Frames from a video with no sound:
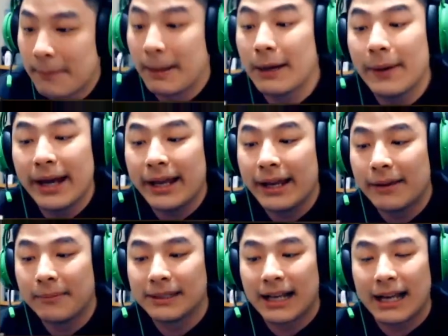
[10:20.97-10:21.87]
By the way,
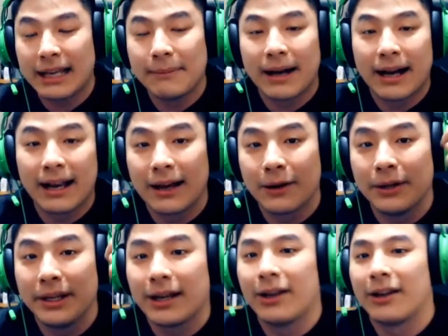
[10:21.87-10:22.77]
bentar lagi bakal lagu
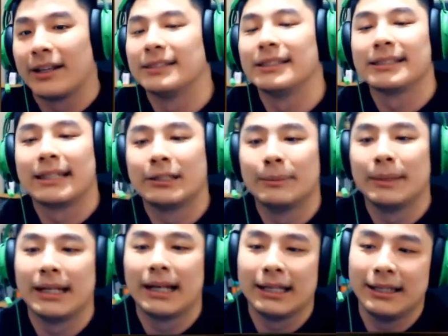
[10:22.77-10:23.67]
di kelon guys ya, satu
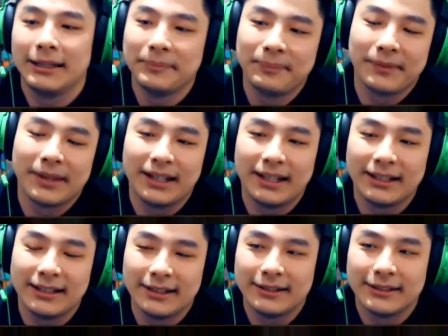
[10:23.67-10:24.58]
menit lagi.
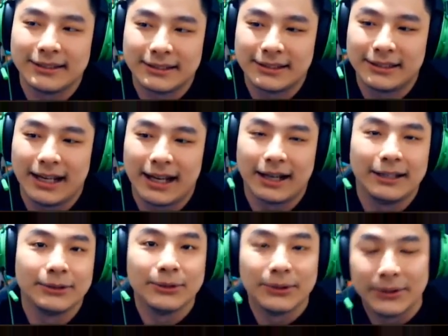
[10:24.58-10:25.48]
Jadi silahkan
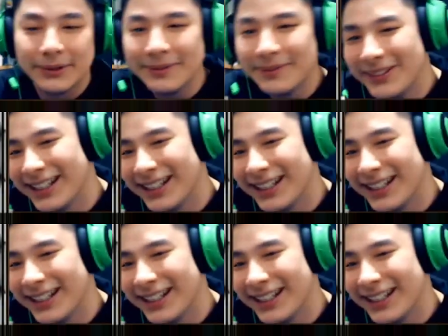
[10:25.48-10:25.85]
ditunggu.